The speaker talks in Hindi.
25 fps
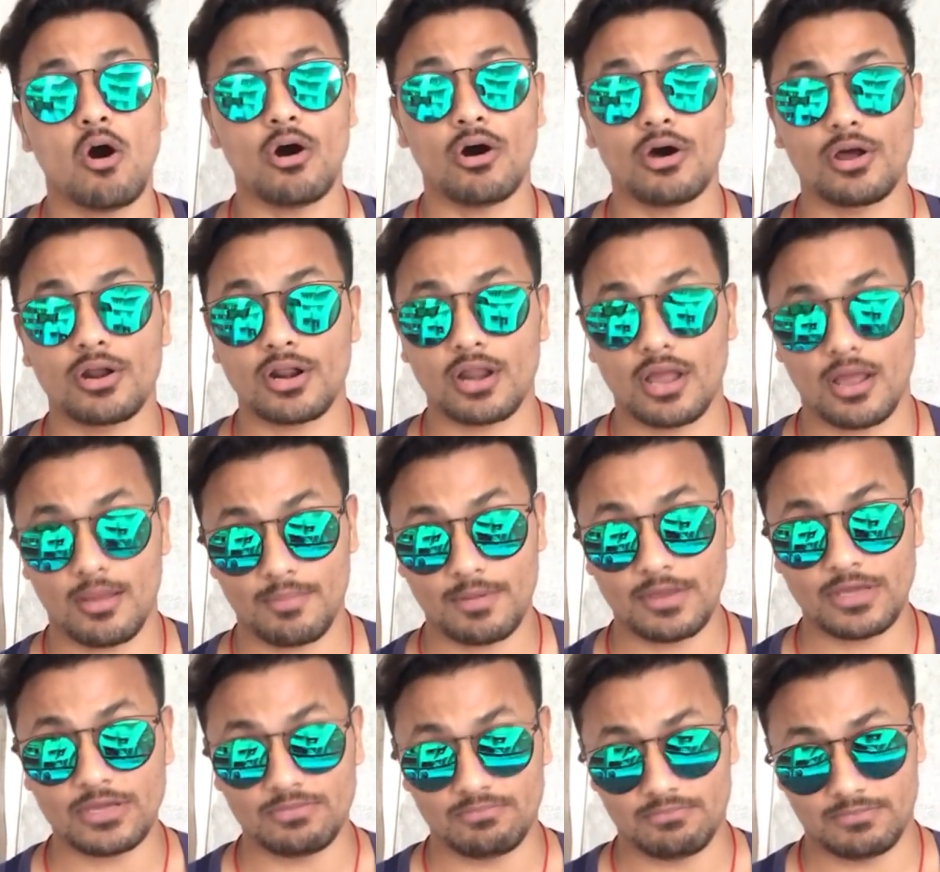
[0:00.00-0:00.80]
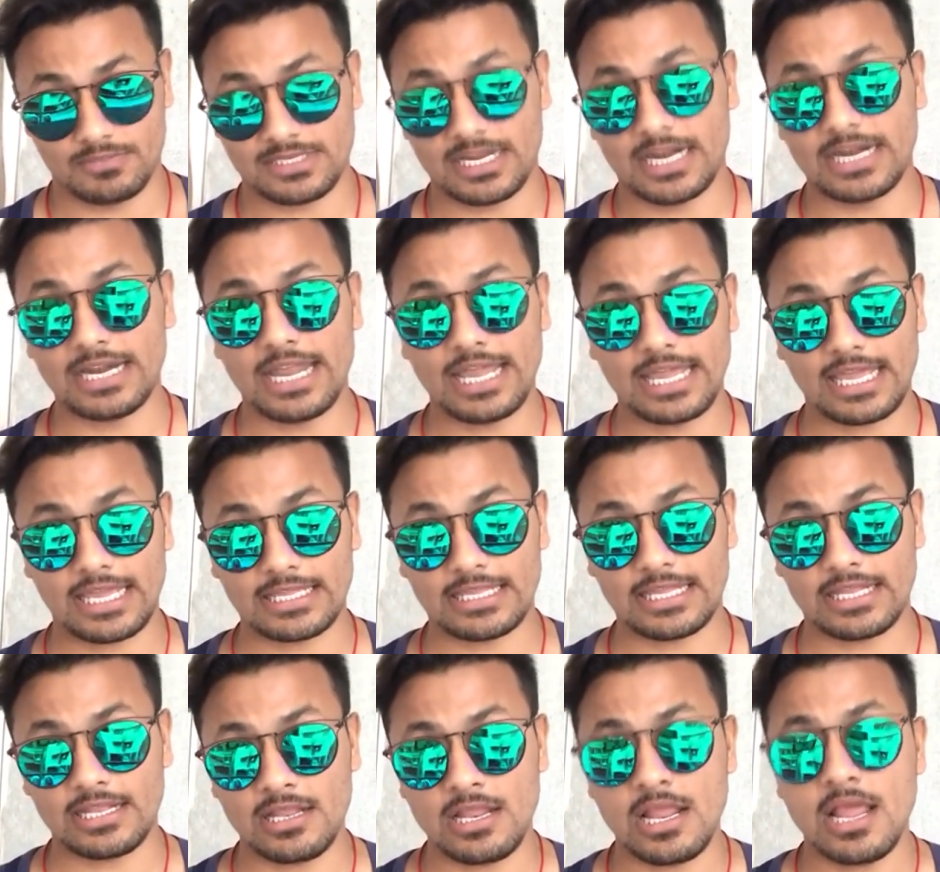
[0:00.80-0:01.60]
और अभी संडे
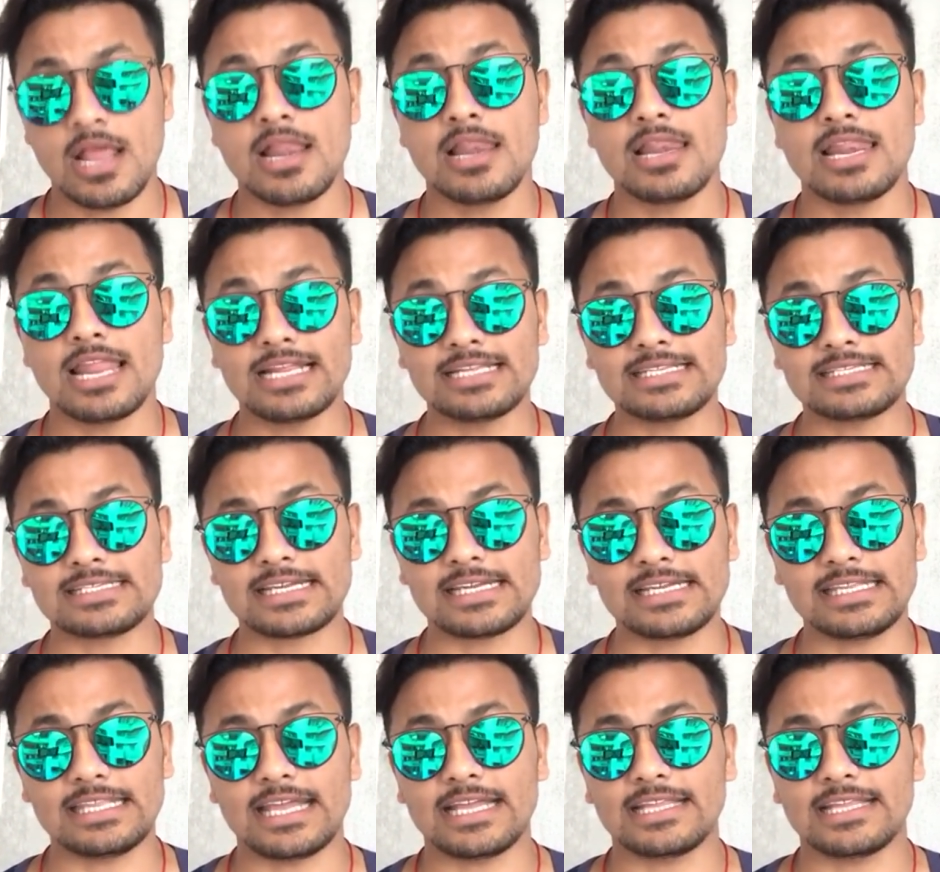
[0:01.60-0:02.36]
के दिन लेट्स सी